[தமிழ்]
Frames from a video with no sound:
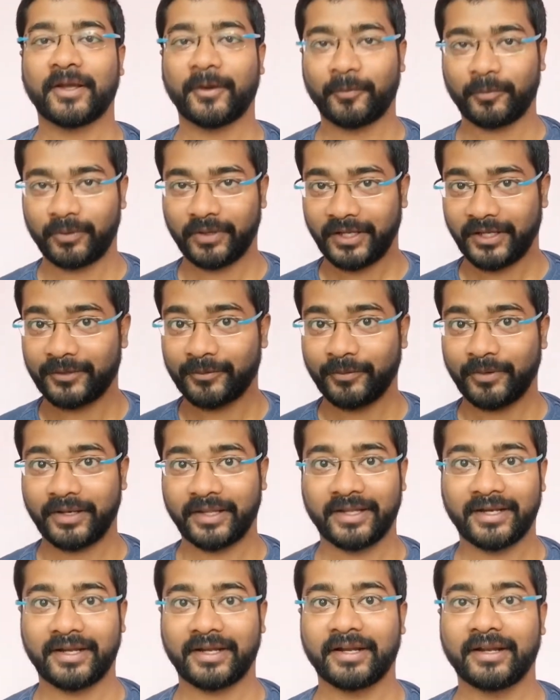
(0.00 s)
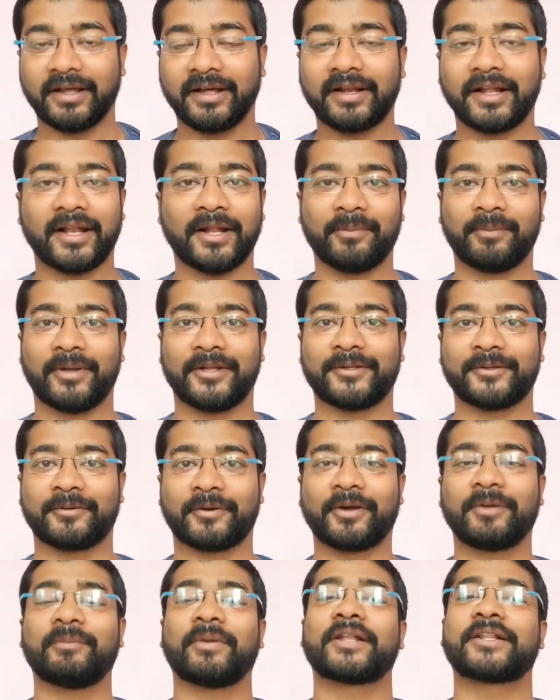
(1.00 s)
அவங்களுக்கு என்கொயரி இருக்கலாம் நல்லா
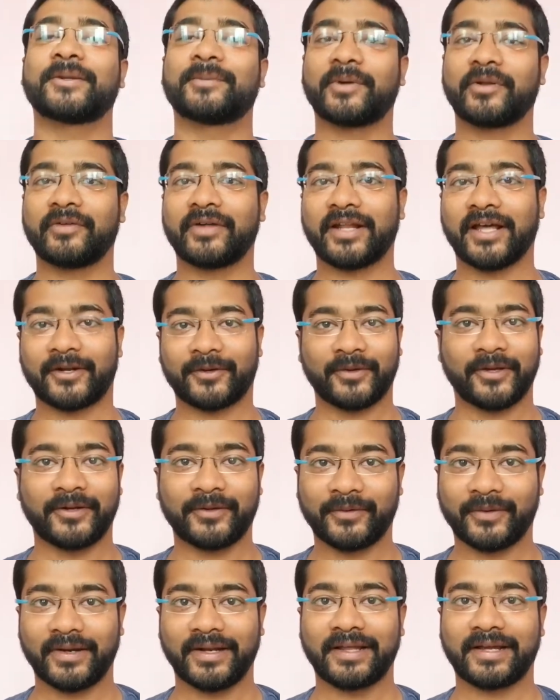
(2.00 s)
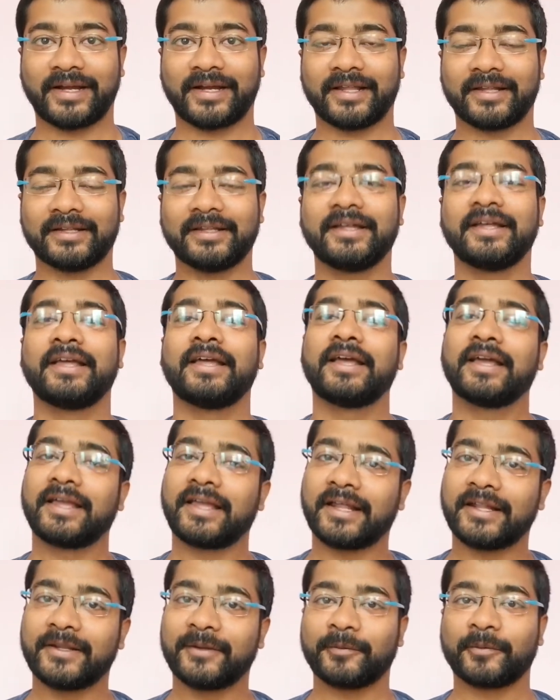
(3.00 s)
பார்த்துக்கோங்க மற்றபடி வேறு யாருக்கும் என்கொயரிலாம் கிடையாது
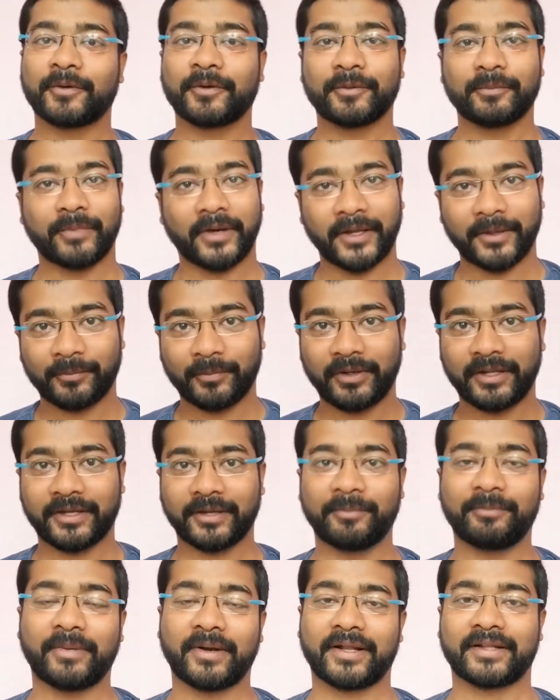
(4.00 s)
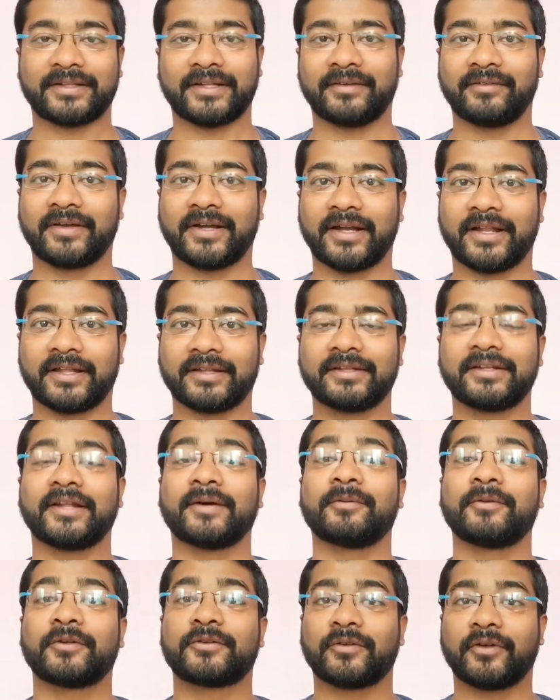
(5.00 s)
எந்த ஒரு பயமும் நீங்கள் பட தேவை கிடையாது
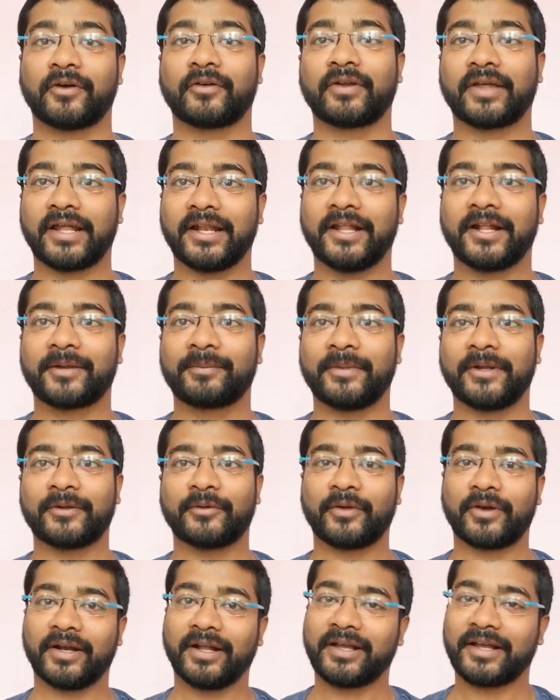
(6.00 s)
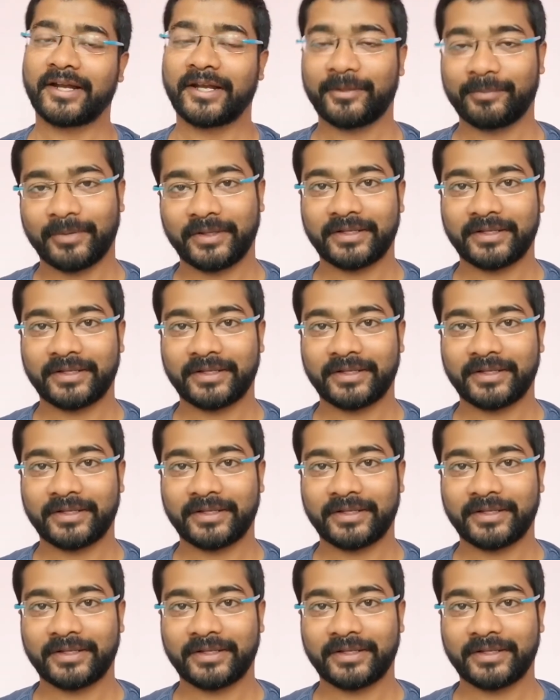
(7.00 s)
டபிள்யூஹெச்ஓ அவங்களுக்கு எல்லாருக்குமே என்கொயரினா கண்டிப்பாக அது